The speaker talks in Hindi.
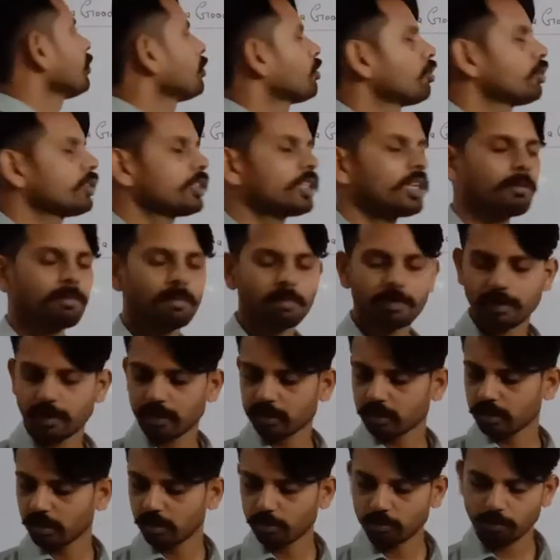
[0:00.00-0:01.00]
तो उस टेबल
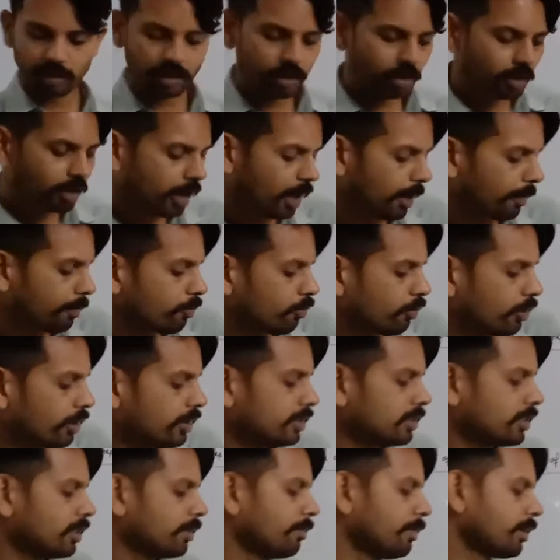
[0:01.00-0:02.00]
बनाते हुए आपको इन
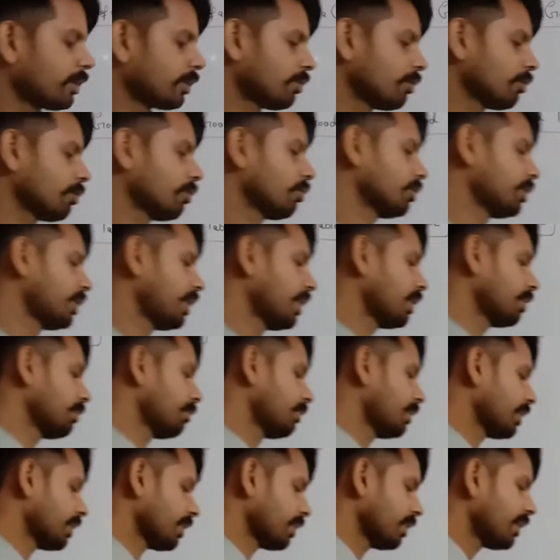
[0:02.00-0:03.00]
सब बातों को ध्यान
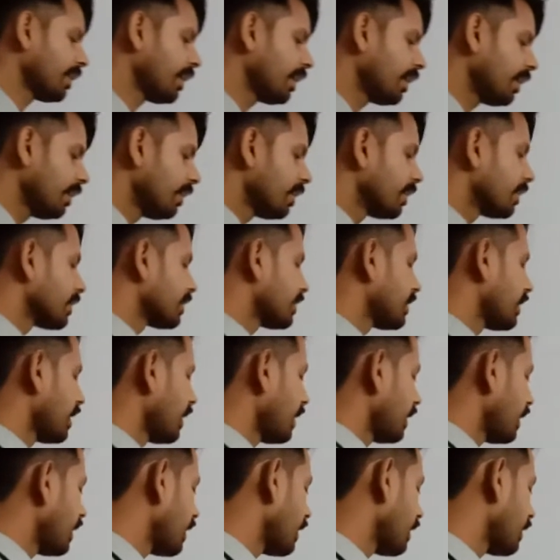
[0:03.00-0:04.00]
में रखना
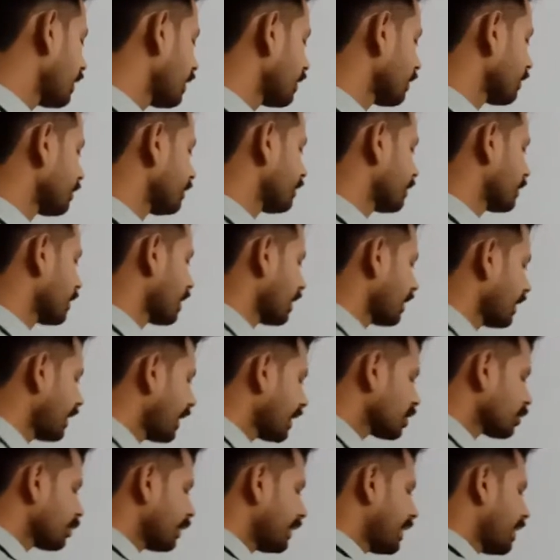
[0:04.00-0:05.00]
चाहिए
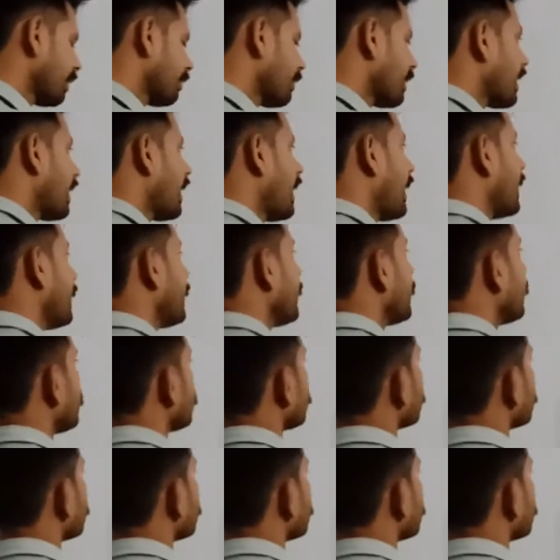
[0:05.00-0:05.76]
नेक्स्ट पॉइंट है हमारा हैडिंग